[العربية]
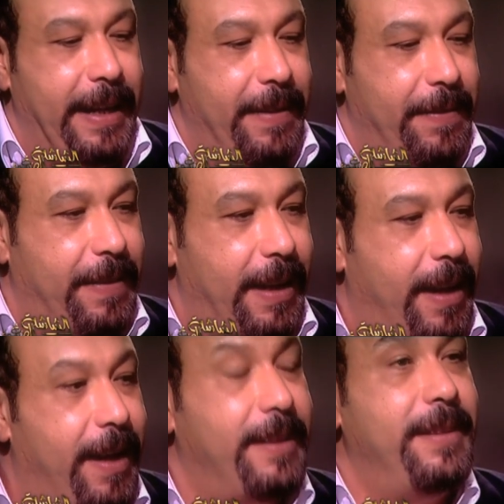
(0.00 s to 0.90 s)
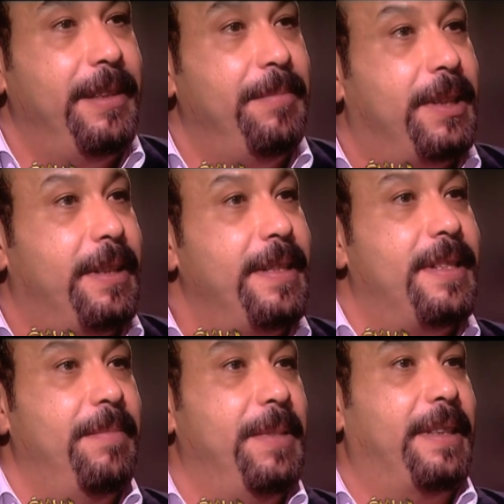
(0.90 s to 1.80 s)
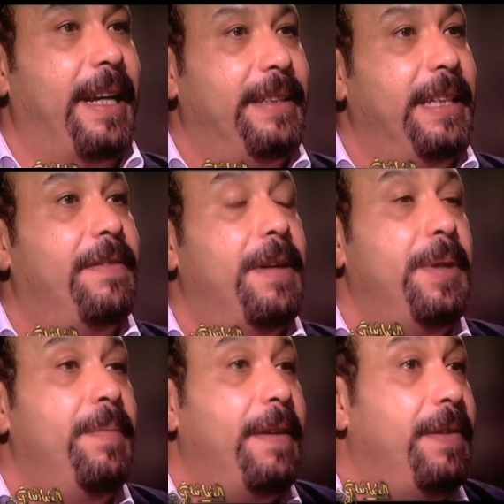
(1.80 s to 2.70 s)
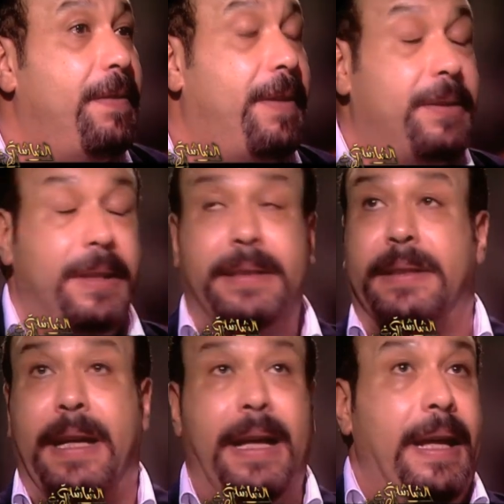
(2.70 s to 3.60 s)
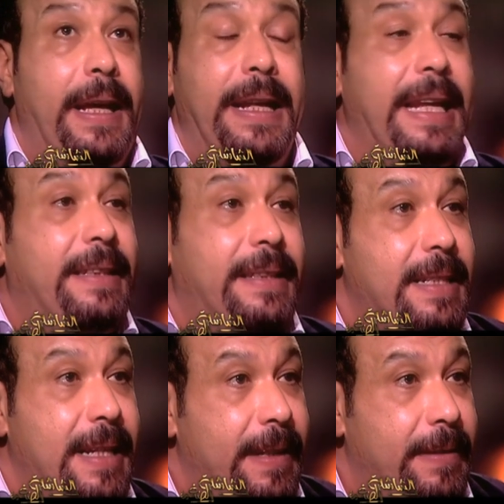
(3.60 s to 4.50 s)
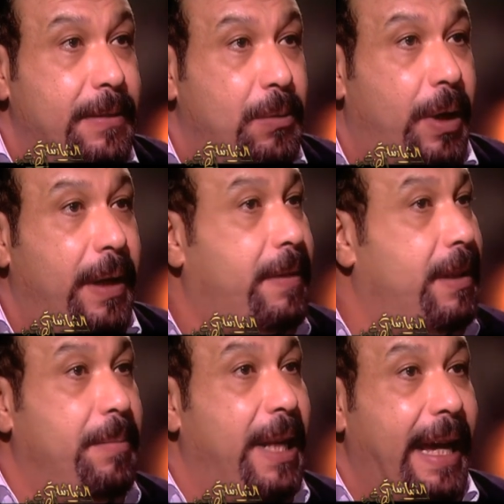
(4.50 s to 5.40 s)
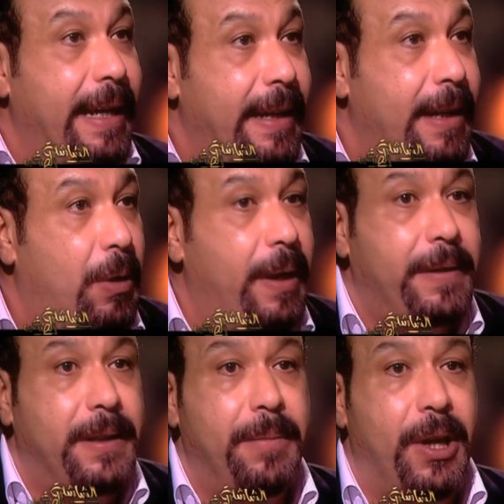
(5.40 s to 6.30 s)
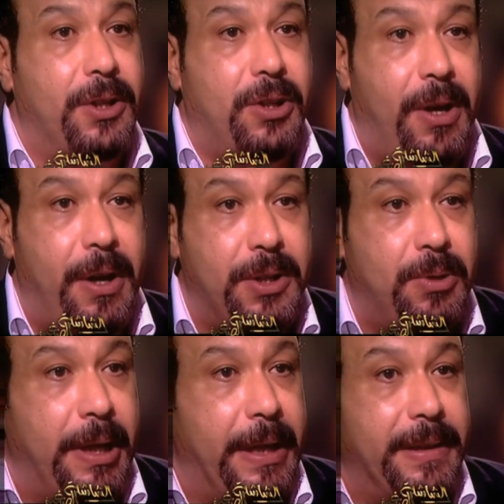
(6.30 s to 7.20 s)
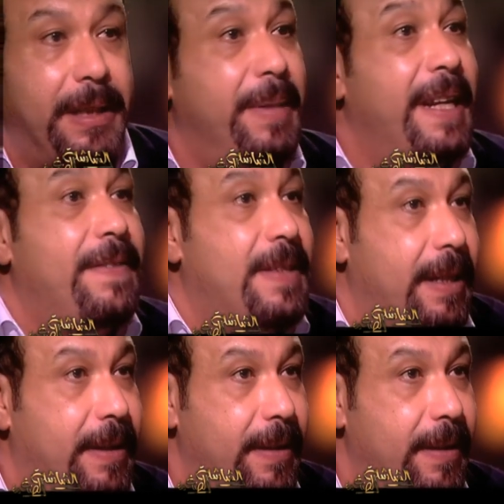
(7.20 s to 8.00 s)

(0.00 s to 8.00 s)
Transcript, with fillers: فالارض دي بتنزل من تحتيك فبيبقى في فتره اللا اتزان وعلاقتك بالحياه وعلاقتك بالاشخاص وعلاقتك بنفسك